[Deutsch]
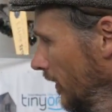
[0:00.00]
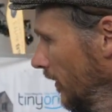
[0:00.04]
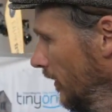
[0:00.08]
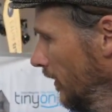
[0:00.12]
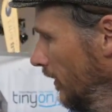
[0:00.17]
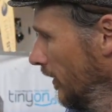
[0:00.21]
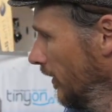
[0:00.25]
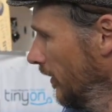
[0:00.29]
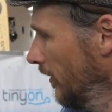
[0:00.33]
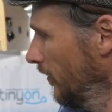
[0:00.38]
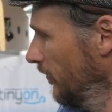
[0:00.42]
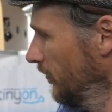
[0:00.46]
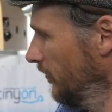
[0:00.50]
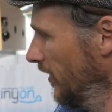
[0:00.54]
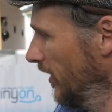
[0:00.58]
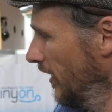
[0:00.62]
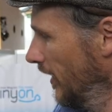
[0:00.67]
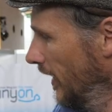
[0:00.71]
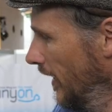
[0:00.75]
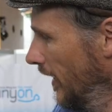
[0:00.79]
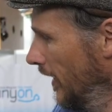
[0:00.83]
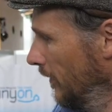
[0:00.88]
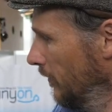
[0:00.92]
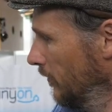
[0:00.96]
Äh,
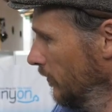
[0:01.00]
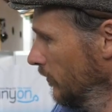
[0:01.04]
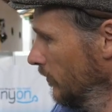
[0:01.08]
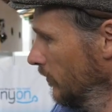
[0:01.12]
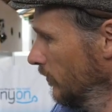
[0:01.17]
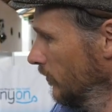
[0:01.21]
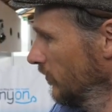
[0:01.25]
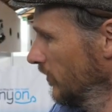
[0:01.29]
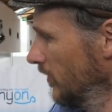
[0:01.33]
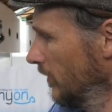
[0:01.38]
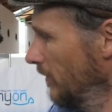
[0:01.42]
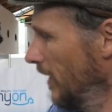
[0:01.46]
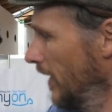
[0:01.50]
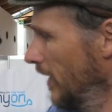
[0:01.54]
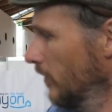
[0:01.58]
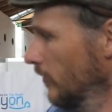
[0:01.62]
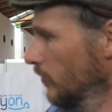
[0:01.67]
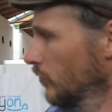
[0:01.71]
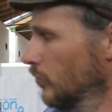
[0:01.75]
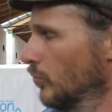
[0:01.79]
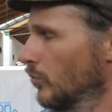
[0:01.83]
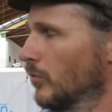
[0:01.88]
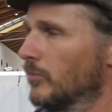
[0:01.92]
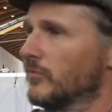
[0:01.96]
wir haben, wir
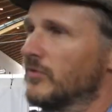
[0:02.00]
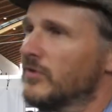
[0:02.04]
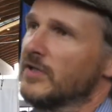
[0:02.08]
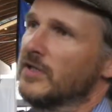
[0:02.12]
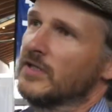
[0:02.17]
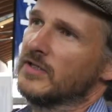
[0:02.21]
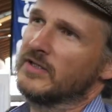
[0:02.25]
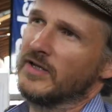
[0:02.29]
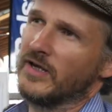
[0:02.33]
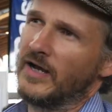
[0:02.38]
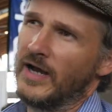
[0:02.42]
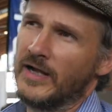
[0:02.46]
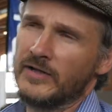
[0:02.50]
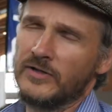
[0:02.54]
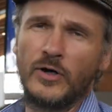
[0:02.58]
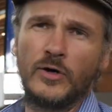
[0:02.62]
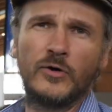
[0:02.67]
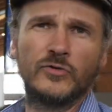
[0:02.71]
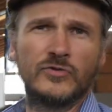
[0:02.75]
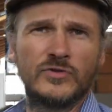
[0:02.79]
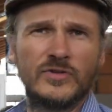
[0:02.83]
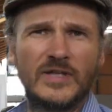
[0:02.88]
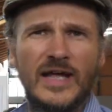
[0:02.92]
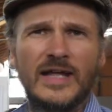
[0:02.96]
machen um die
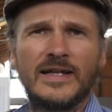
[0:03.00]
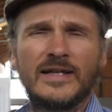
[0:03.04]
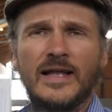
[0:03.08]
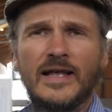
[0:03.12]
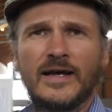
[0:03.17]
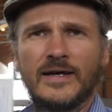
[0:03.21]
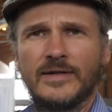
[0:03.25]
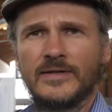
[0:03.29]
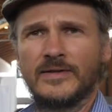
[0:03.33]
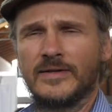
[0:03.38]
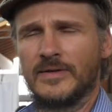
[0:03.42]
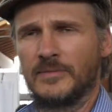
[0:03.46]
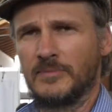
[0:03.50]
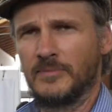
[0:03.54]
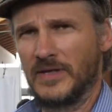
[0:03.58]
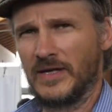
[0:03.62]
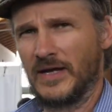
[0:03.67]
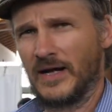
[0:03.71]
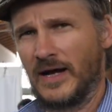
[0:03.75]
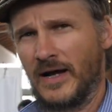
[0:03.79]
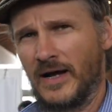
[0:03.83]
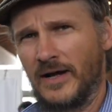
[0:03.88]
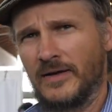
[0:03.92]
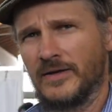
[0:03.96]
3000 Anlagen
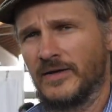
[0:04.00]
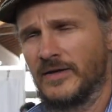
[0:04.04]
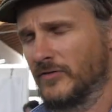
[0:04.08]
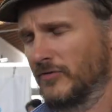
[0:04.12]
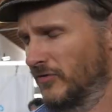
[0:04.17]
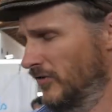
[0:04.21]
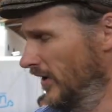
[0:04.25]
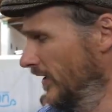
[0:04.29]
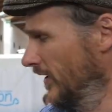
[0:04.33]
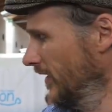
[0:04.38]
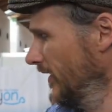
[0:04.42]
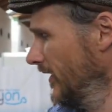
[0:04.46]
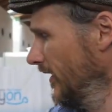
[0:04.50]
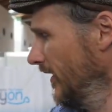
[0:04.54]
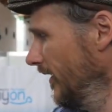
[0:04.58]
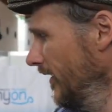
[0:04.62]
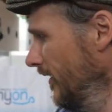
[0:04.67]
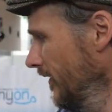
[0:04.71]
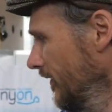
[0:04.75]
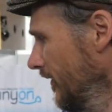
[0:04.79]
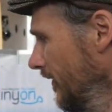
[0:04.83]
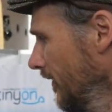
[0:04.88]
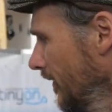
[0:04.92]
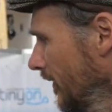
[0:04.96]
im Jahr in
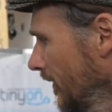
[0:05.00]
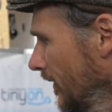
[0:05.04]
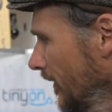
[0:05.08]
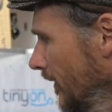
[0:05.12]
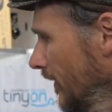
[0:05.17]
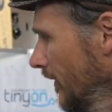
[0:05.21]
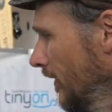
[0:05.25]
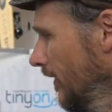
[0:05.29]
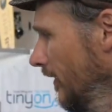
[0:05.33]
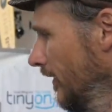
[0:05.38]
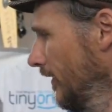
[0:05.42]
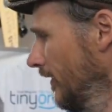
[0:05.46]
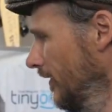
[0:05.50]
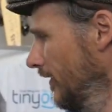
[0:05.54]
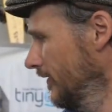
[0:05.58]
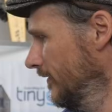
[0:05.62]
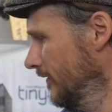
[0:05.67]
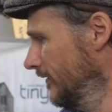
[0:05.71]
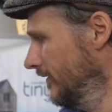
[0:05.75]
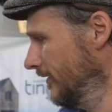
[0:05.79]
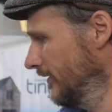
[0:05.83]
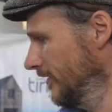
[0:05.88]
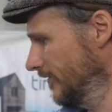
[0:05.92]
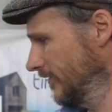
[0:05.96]
Frankreich. Äh,
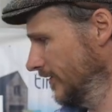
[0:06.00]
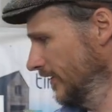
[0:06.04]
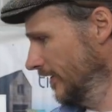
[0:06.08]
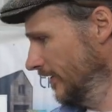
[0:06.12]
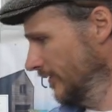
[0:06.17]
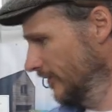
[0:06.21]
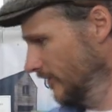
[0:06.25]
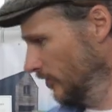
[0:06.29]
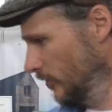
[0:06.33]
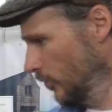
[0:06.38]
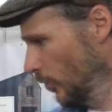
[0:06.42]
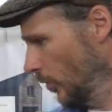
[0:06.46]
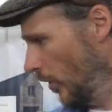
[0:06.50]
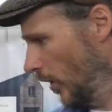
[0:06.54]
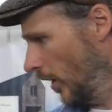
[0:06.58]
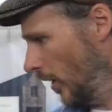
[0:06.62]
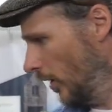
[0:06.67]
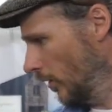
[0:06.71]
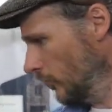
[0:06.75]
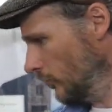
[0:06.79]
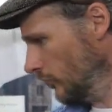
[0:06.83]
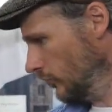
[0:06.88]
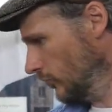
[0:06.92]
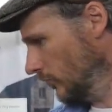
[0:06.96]
die sehen so
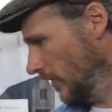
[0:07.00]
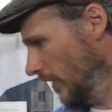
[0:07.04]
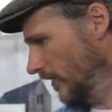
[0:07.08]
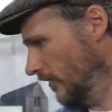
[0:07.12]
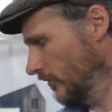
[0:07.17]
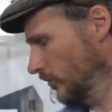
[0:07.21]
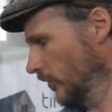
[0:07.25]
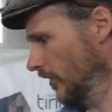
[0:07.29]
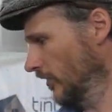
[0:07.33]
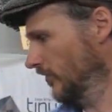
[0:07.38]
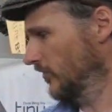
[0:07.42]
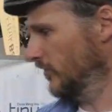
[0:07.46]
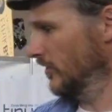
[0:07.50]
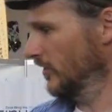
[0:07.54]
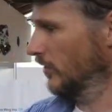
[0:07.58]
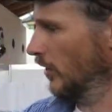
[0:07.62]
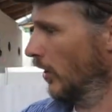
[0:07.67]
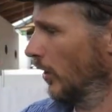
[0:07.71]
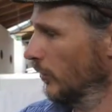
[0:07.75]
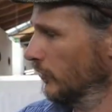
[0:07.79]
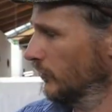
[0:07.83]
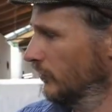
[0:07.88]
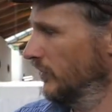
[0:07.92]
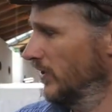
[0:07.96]
aus, also es
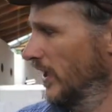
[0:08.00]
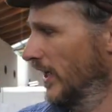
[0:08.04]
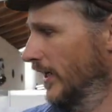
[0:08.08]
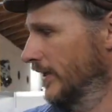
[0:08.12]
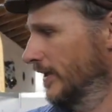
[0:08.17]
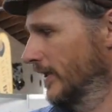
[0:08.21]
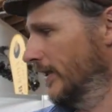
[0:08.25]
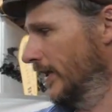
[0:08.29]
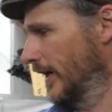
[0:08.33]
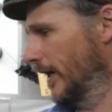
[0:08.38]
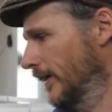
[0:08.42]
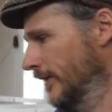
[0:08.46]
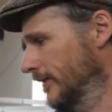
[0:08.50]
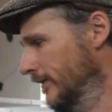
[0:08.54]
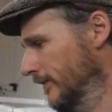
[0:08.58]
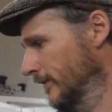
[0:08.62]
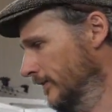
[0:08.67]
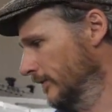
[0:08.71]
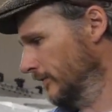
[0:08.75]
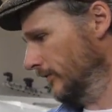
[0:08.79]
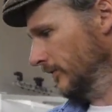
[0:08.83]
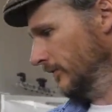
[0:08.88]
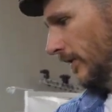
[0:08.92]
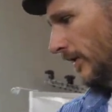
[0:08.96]
sieht aus wie ein Garten.